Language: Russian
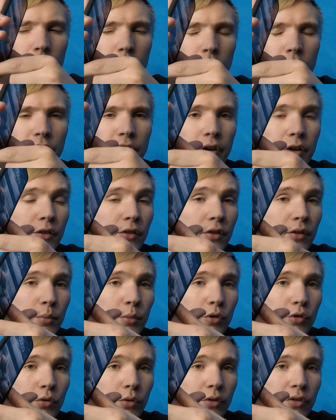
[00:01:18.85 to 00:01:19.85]
секции
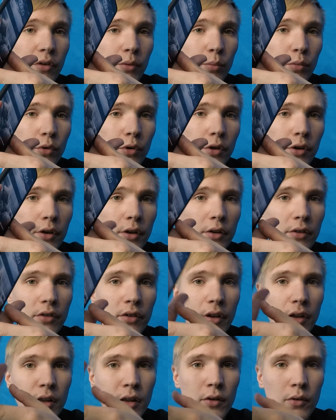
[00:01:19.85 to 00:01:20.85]
между собой, и
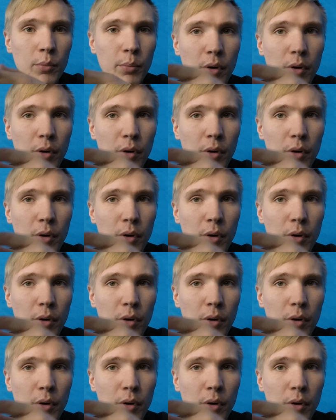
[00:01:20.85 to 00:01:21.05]
из-за этого